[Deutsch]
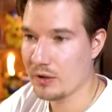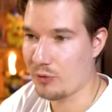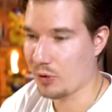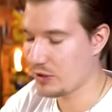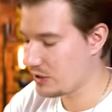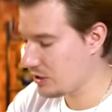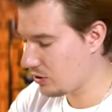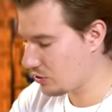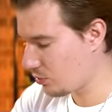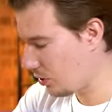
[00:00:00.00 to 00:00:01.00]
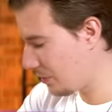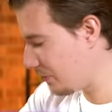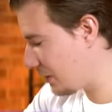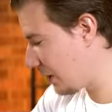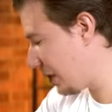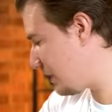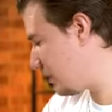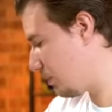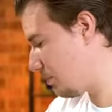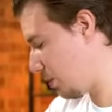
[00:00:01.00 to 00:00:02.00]
Quality Control mal wieder
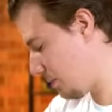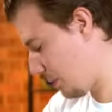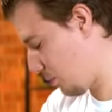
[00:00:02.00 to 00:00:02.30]
richtig on point bei